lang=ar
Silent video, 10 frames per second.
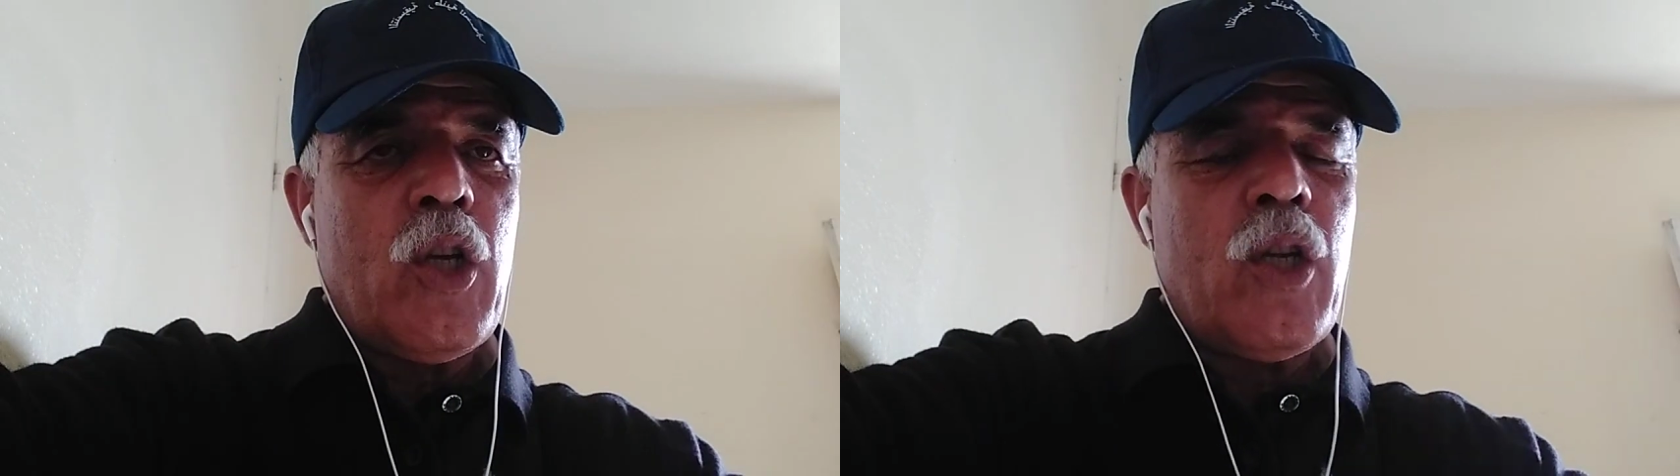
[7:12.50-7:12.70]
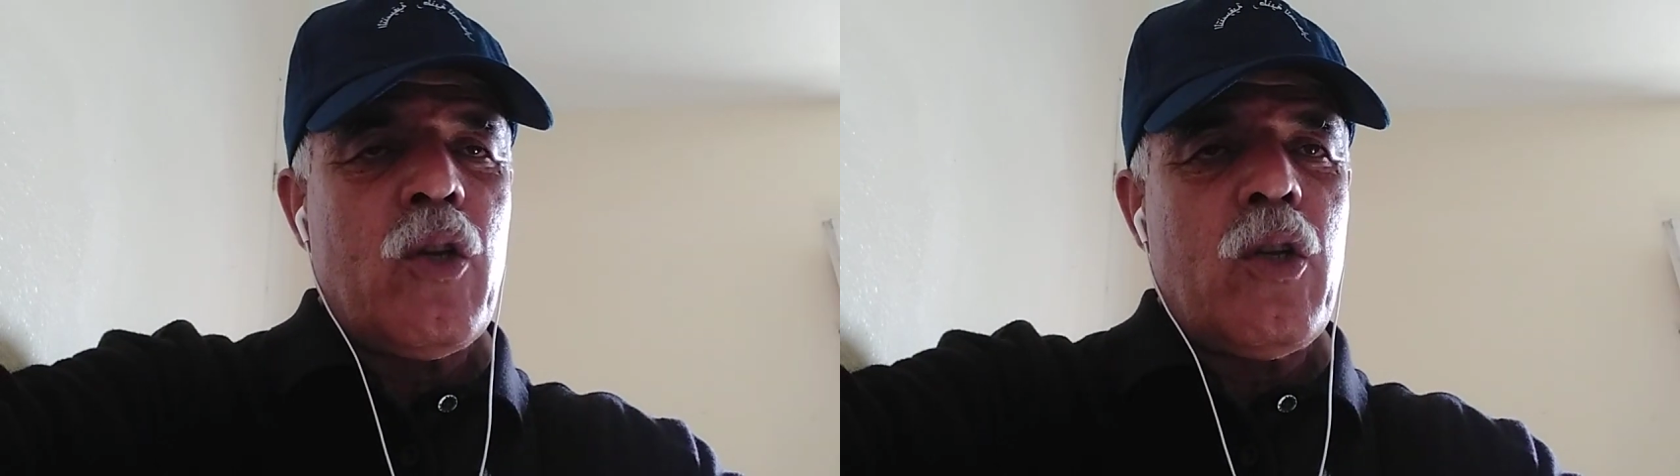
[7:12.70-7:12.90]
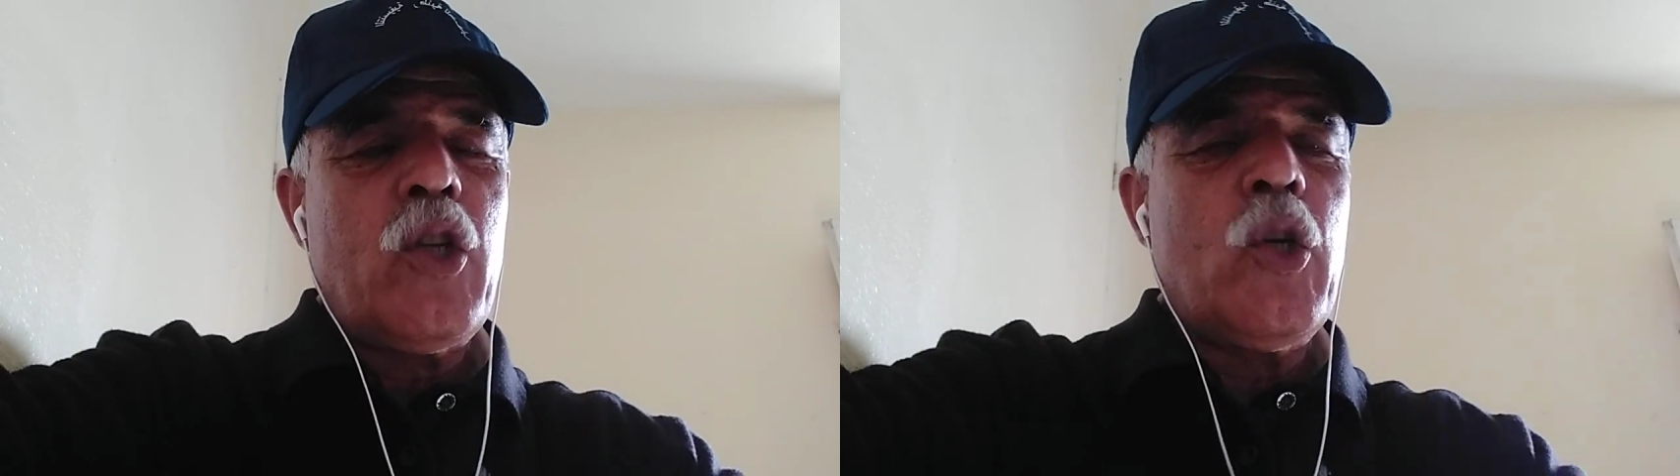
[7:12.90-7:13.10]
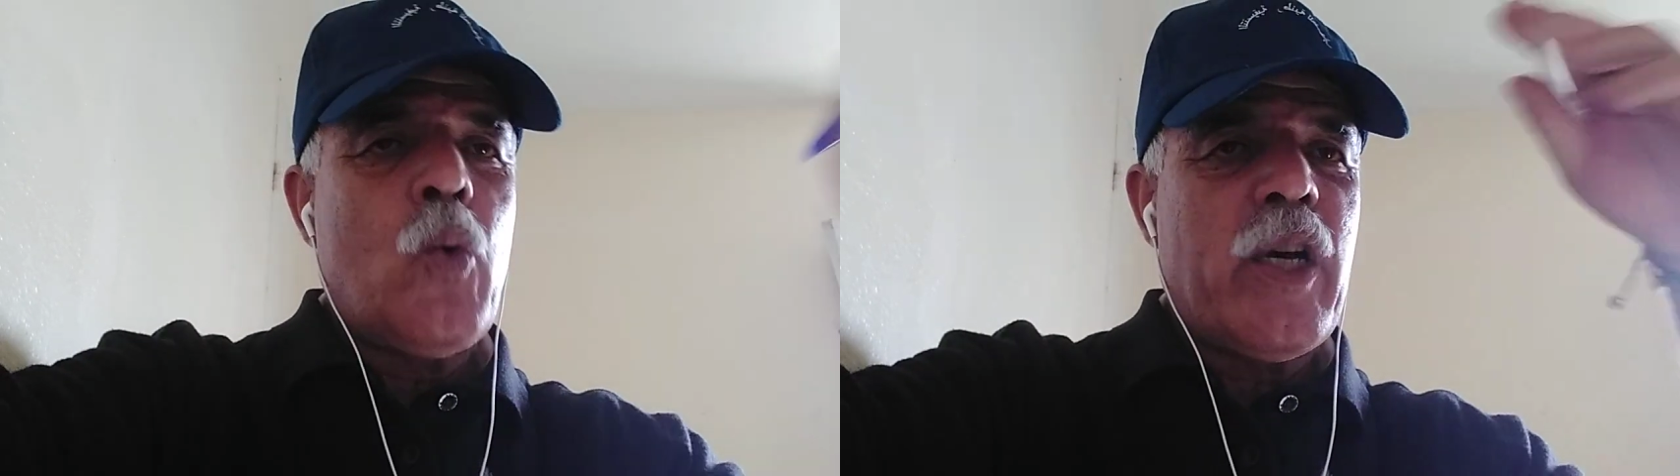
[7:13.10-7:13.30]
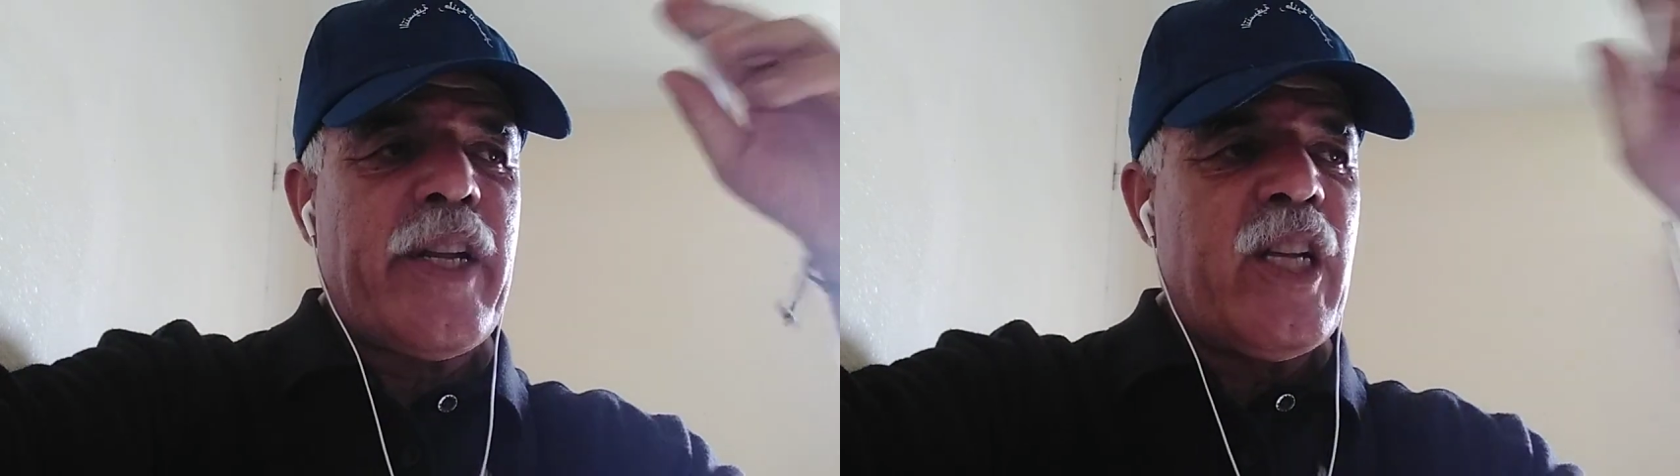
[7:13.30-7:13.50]

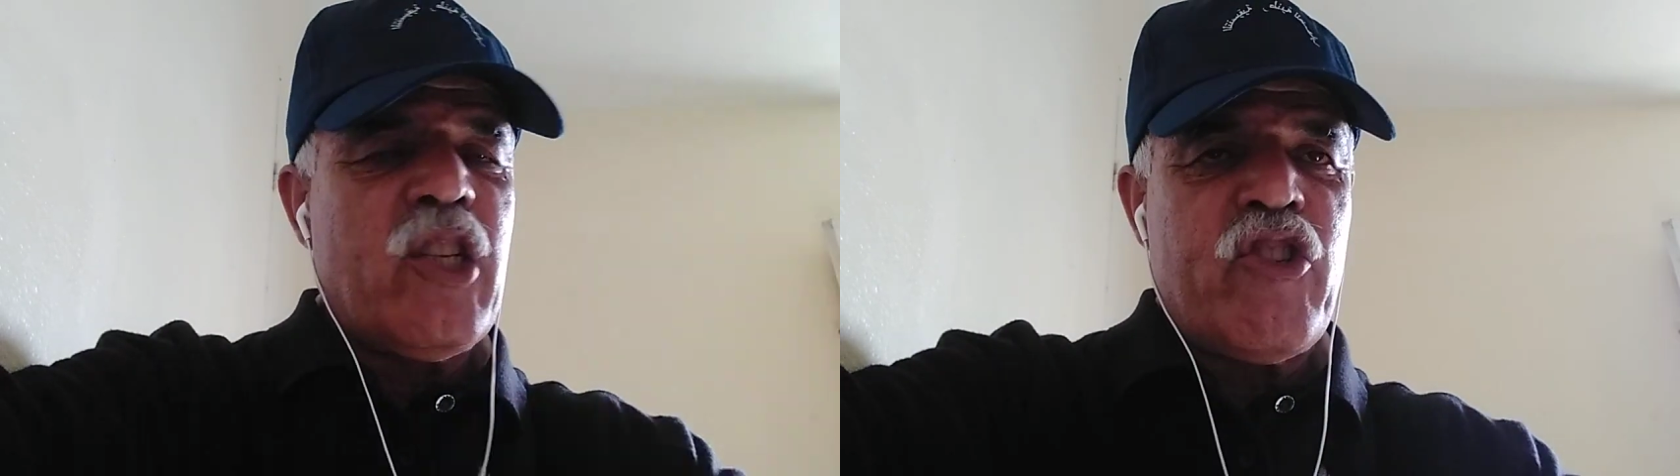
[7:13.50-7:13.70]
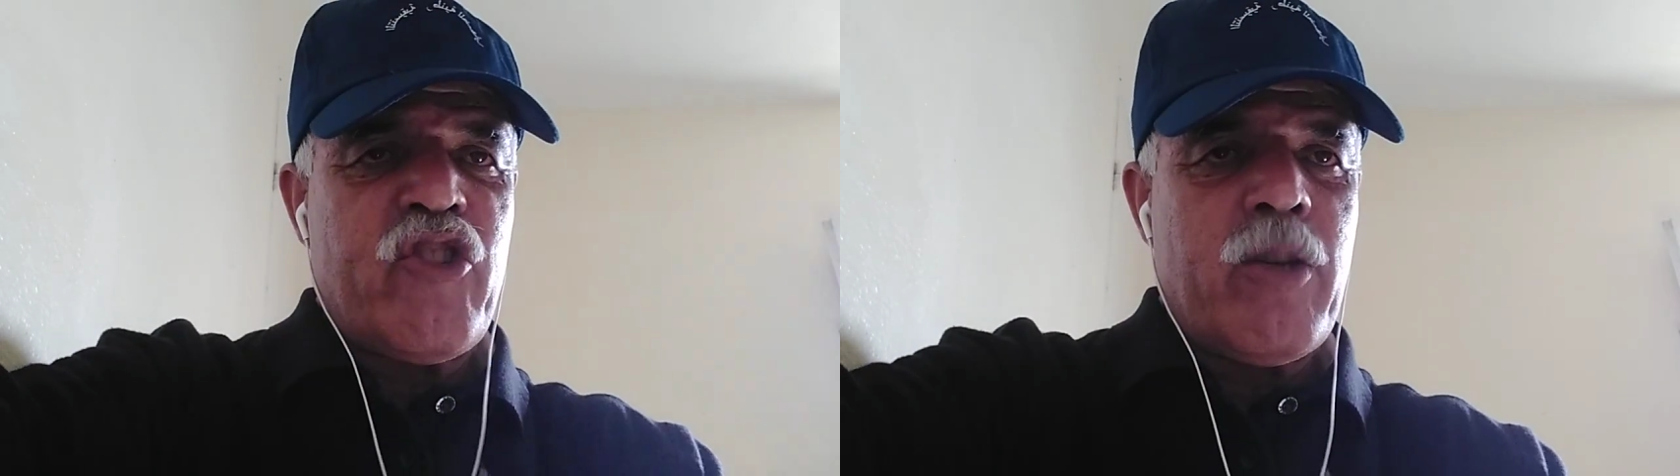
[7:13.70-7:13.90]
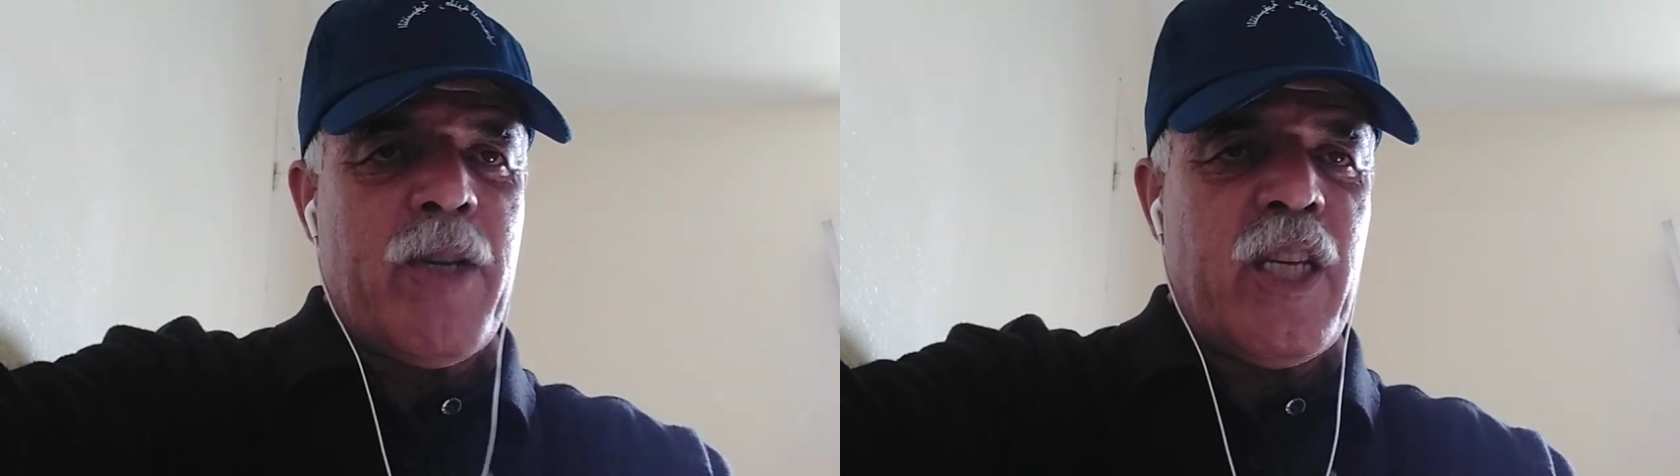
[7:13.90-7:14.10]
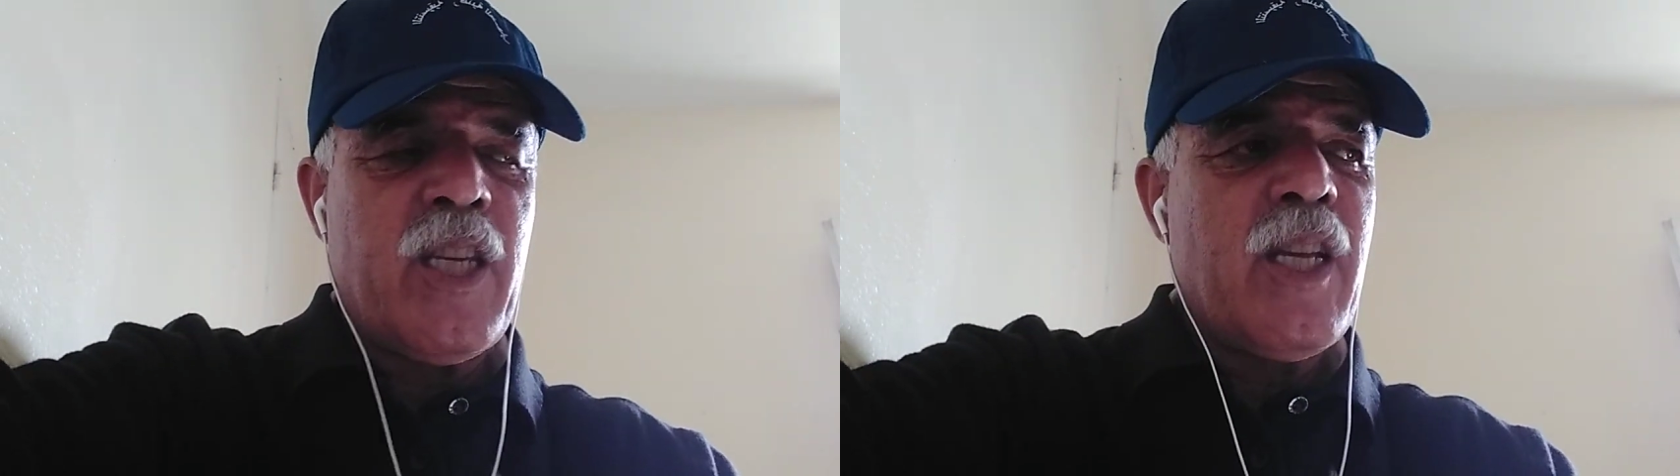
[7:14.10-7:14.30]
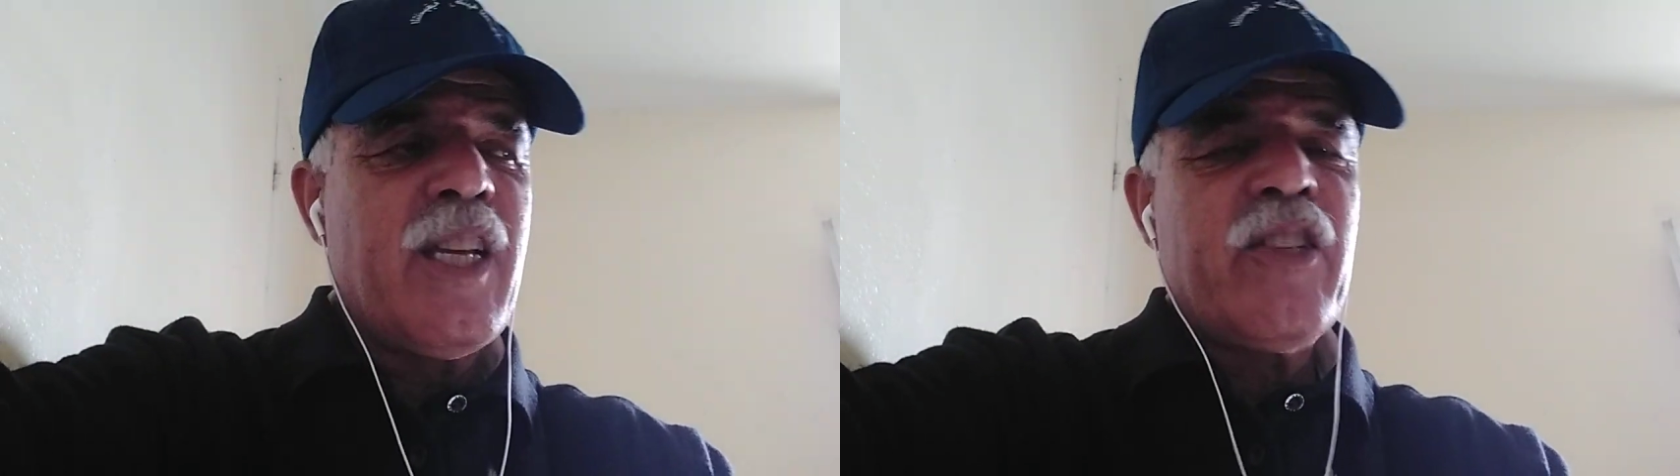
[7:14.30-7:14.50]
الحوار الاجتماعي